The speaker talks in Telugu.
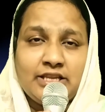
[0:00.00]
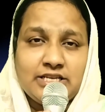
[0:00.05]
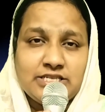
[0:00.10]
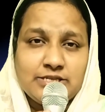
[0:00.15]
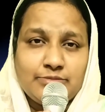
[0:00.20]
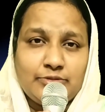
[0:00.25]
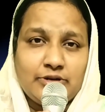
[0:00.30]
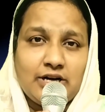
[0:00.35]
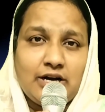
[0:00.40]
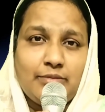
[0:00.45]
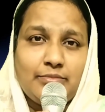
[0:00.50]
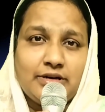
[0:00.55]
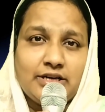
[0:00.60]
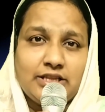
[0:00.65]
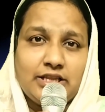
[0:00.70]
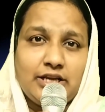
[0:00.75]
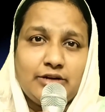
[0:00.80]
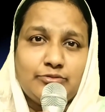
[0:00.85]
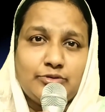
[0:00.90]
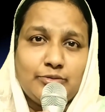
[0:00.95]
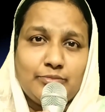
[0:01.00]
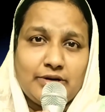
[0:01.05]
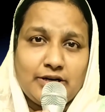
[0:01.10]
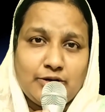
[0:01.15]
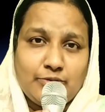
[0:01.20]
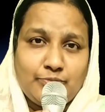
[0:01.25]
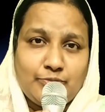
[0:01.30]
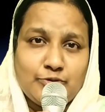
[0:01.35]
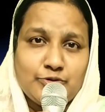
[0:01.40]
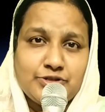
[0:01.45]
నిజముగా మన దేవుడు
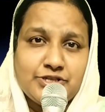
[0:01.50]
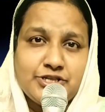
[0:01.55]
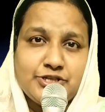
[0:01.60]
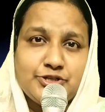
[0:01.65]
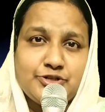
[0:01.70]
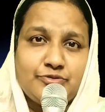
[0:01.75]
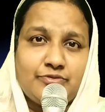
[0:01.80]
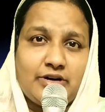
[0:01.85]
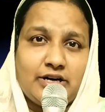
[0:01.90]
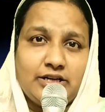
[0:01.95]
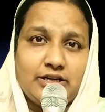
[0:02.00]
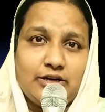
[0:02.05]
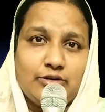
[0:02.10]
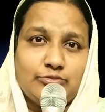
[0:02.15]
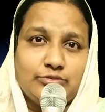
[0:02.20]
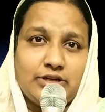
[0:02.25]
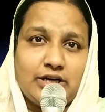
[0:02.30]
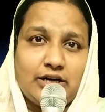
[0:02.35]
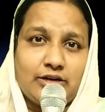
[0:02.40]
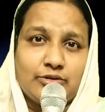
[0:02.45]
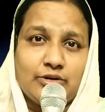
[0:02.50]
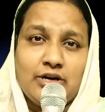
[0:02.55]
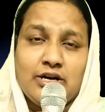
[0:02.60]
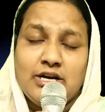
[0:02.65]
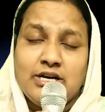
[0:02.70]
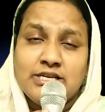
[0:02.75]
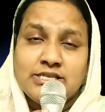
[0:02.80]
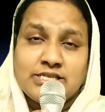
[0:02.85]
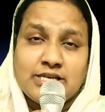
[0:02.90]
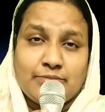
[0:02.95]
మనల్ని పోషించువాడుగా ఉన్నారు
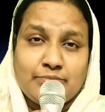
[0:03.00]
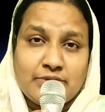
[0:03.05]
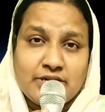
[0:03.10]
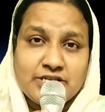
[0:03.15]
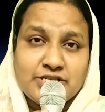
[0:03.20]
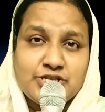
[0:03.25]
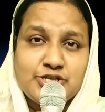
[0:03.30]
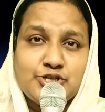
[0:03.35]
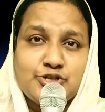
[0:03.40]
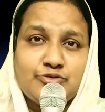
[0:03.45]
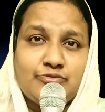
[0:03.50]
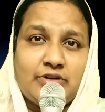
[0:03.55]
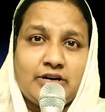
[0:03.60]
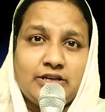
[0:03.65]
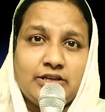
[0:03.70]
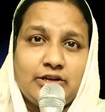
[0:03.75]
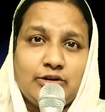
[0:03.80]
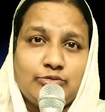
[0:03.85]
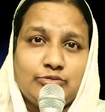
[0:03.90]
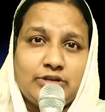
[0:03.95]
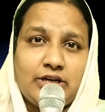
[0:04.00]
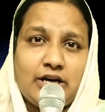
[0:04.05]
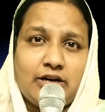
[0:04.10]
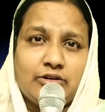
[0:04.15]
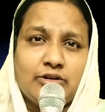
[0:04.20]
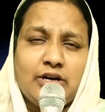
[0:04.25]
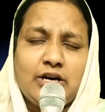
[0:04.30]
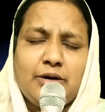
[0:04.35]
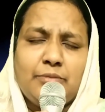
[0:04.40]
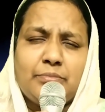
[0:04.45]
సంరక్షించువాడుగా
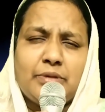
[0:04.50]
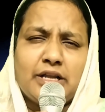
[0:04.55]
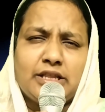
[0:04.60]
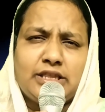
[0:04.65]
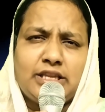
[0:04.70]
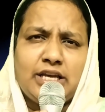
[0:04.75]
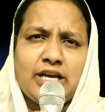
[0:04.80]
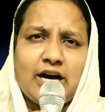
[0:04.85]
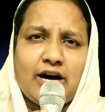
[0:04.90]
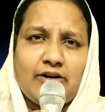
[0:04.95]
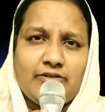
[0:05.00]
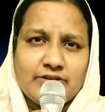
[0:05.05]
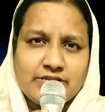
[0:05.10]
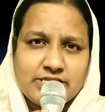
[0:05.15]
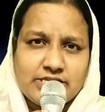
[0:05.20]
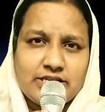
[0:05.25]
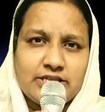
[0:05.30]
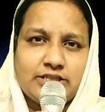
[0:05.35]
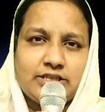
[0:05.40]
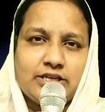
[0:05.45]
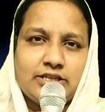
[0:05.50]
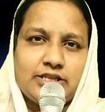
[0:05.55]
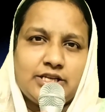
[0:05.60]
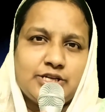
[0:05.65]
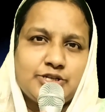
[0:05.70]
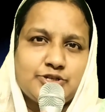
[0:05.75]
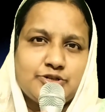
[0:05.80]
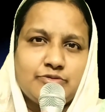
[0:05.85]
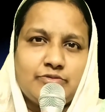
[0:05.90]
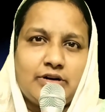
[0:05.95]
ఉన్నారు ప్రతి అవసరత
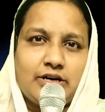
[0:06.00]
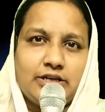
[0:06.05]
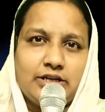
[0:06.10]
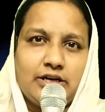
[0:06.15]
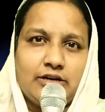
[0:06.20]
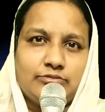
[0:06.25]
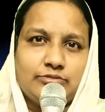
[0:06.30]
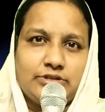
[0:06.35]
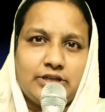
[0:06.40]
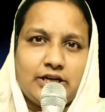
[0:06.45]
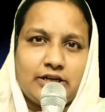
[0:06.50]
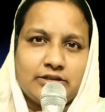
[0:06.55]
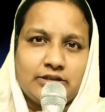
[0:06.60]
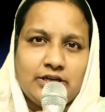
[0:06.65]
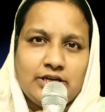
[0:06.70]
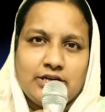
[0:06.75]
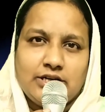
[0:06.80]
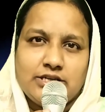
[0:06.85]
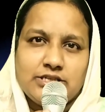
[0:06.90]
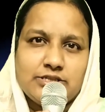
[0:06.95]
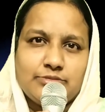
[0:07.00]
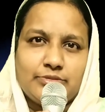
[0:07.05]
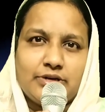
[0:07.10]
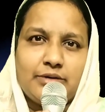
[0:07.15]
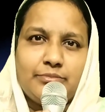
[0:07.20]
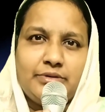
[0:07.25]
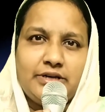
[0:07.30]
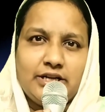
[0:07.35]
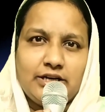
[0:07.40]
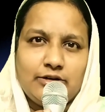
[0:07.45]
తీర్చువాడుగా ఉన్నారు
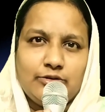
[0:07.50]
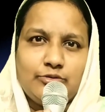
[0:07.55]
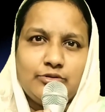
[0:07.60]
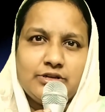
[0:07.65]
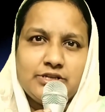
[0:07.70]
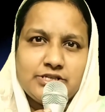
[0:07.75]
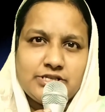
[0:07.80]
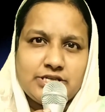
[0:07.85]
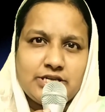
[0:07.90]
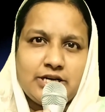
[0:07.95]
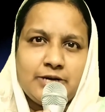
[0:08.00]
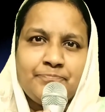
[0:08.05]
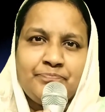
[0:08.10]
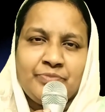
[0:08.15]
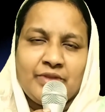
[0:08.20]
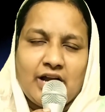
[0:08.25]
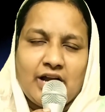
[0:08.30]
నిజముగా బిడ్డల గురించి